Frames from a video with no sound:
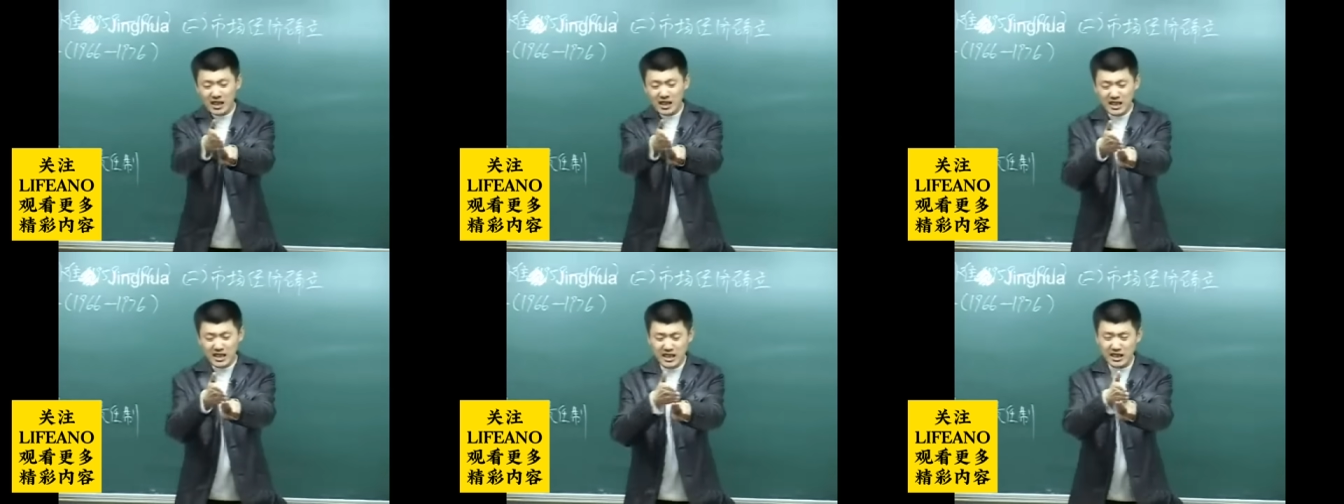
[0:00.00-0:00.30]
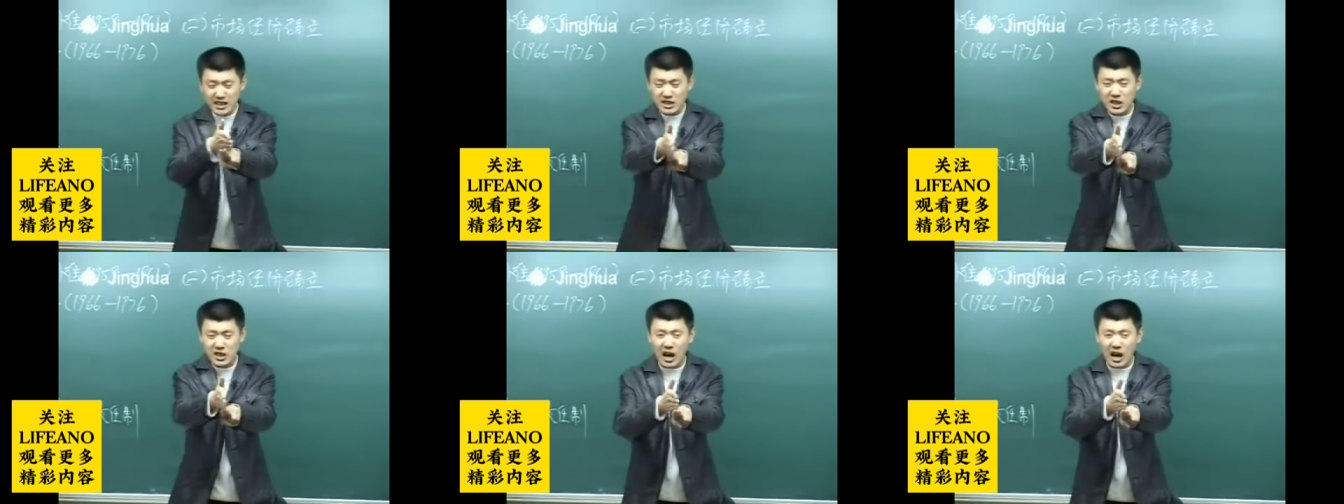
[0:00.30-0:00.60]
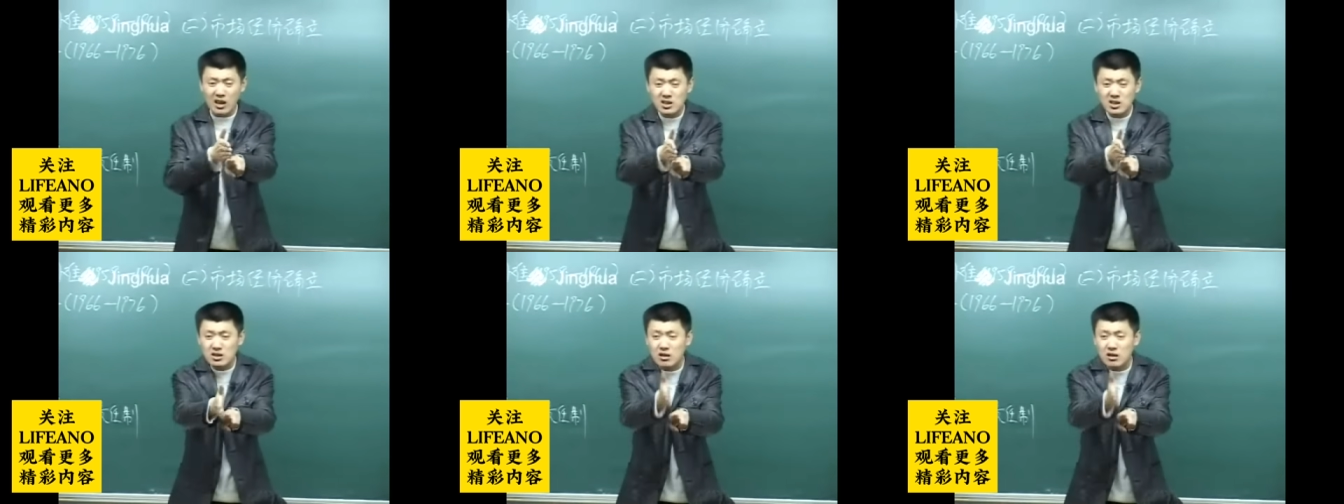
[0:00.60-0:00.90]
一
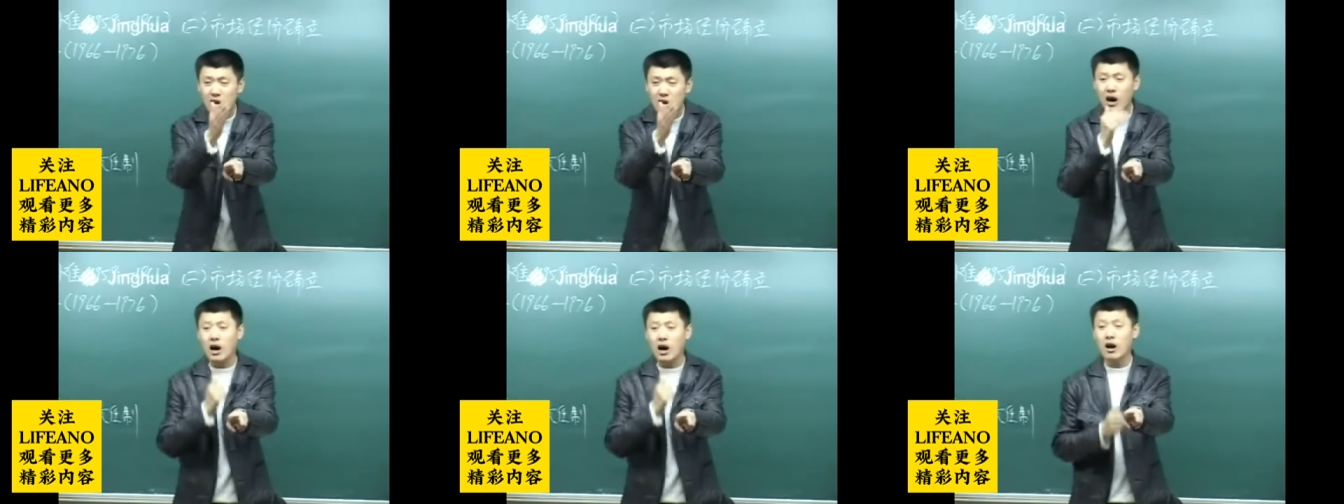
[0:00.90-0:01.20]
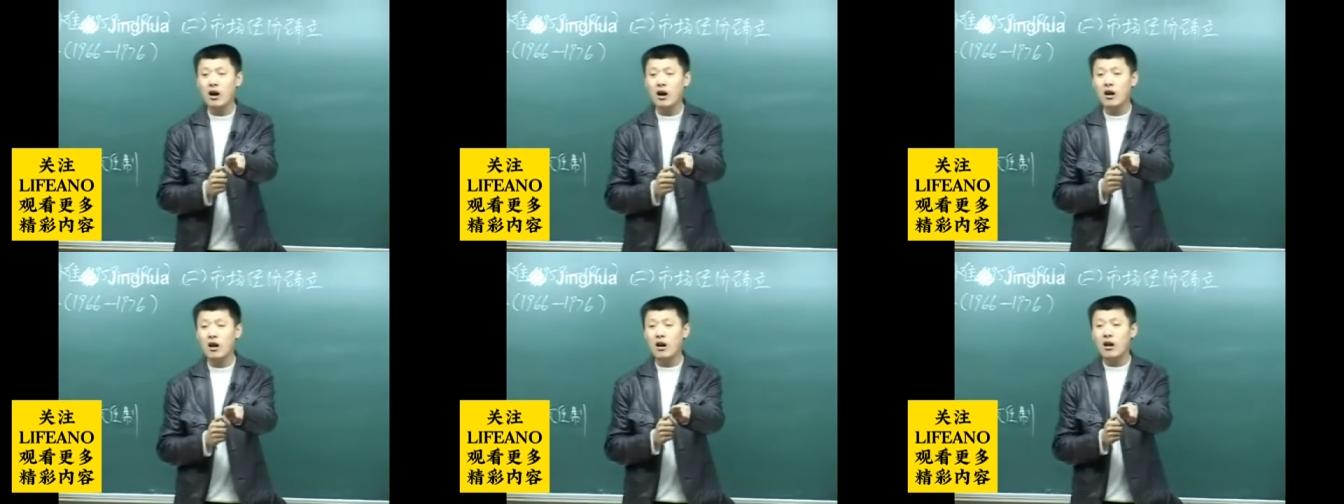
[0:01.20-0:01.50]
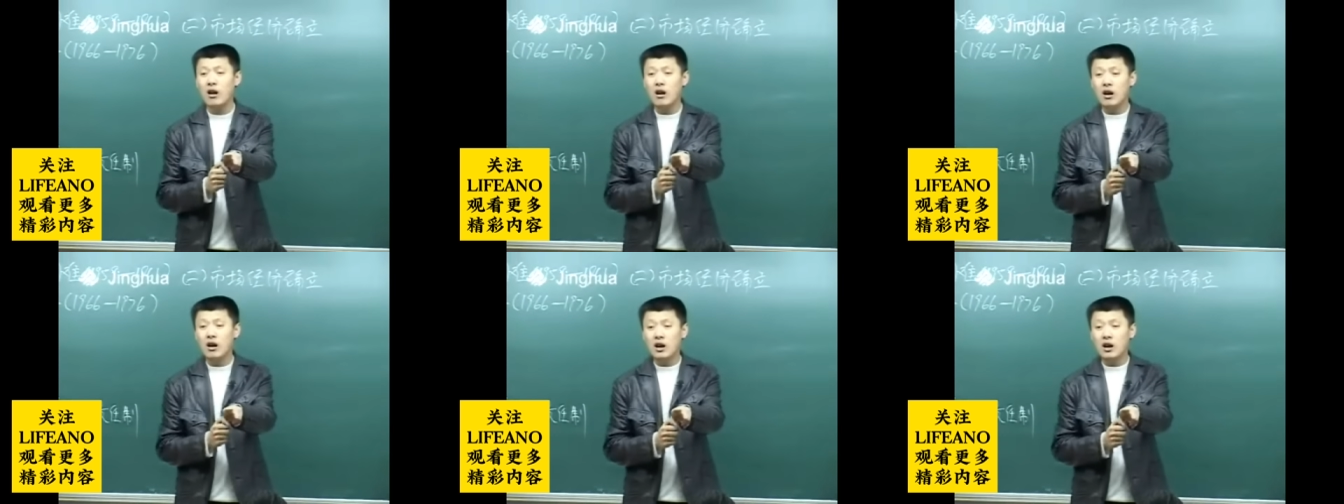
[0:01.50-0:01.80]
墙之隔，
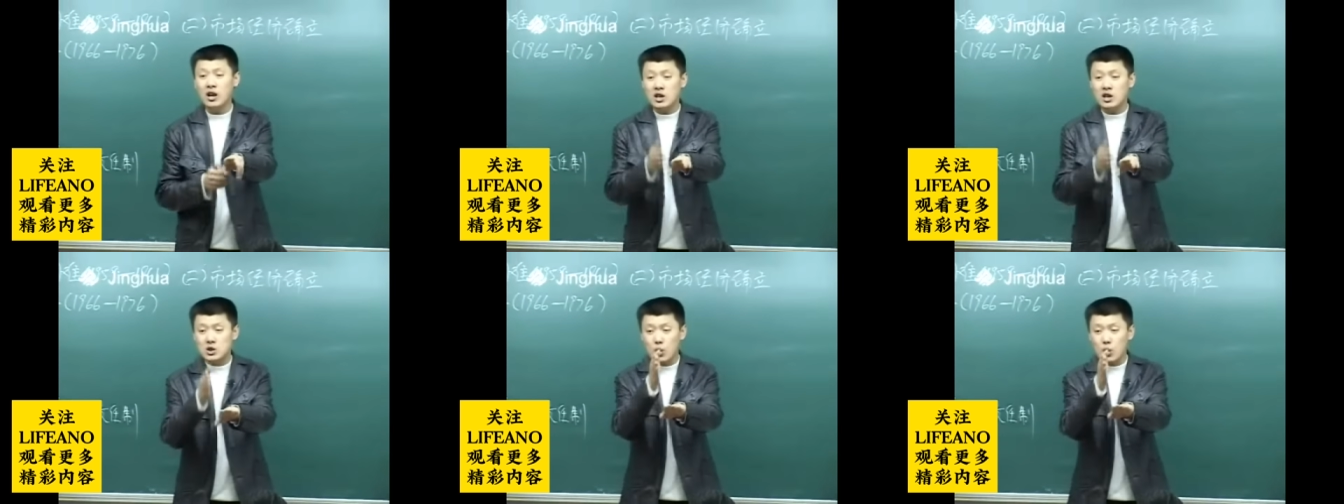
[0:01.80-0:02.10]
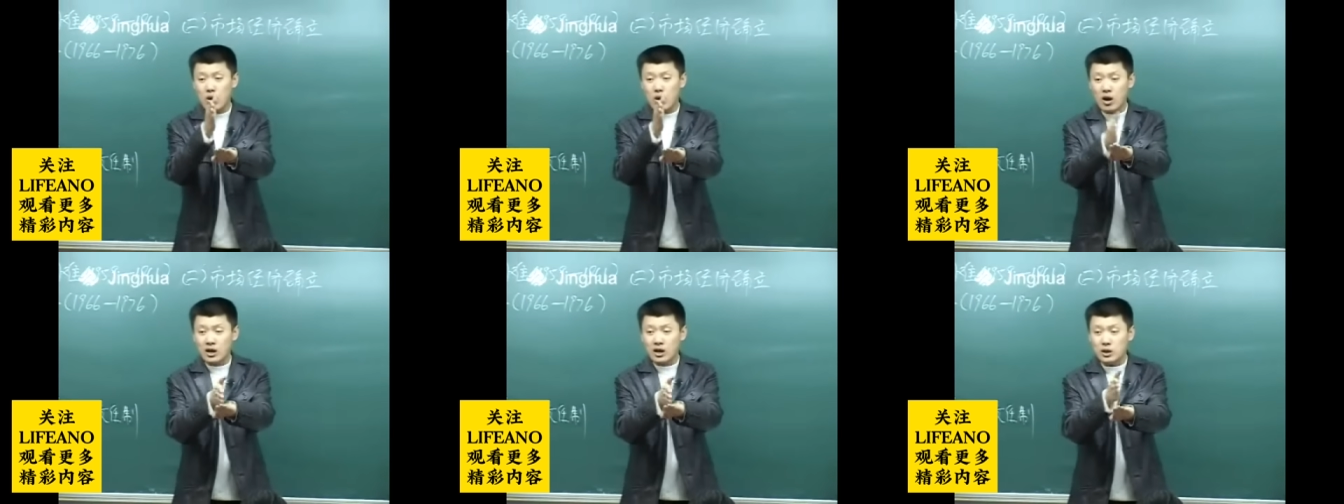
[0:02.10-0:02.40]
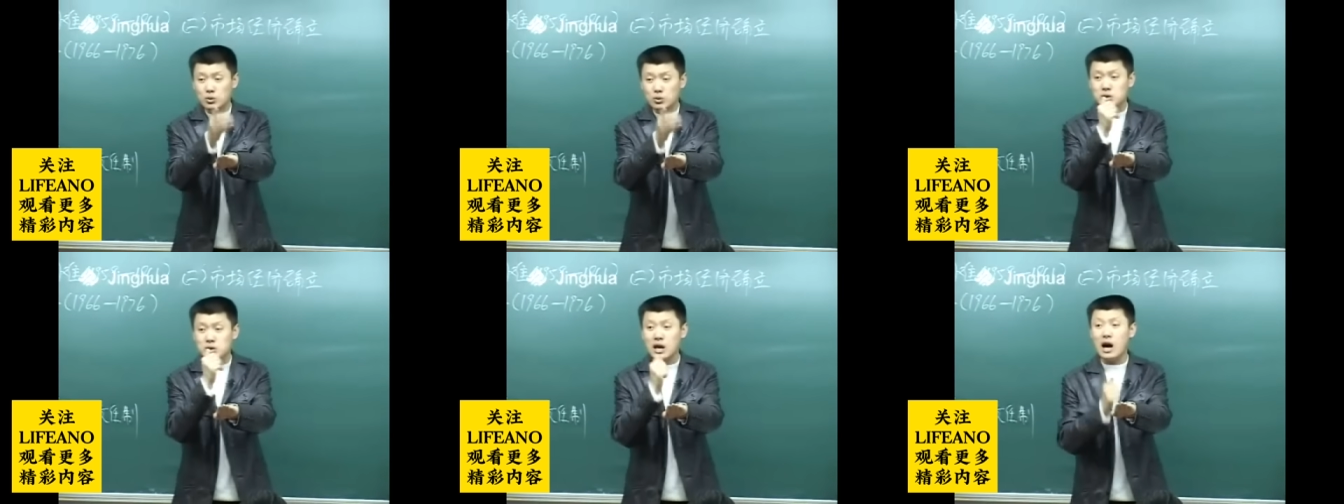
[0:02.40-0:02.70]
就隔
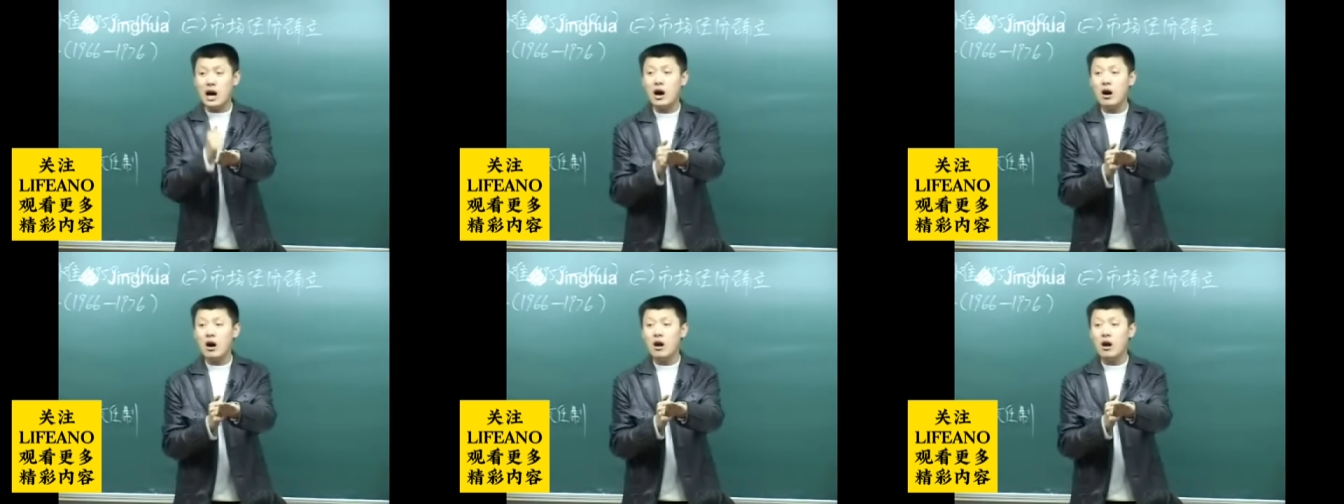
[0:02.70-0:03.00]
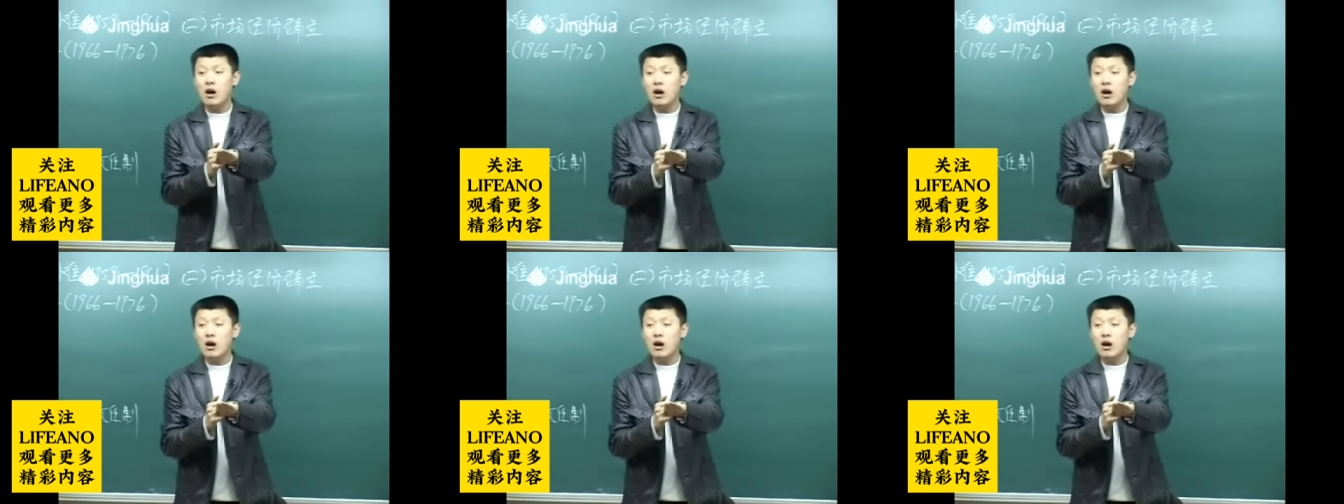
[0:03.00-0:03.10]
一堵墙。